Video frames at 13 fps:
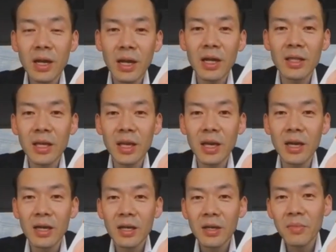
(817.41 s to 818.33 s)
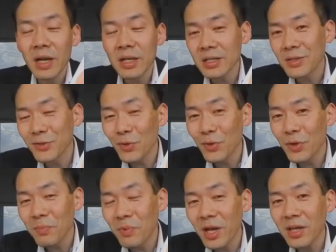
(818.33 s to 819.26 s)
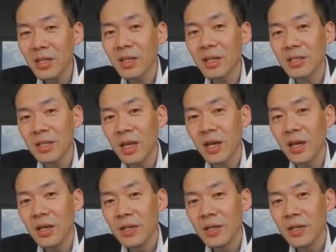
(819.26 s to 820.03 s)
があってマイナスの情報いっぱい来てですね、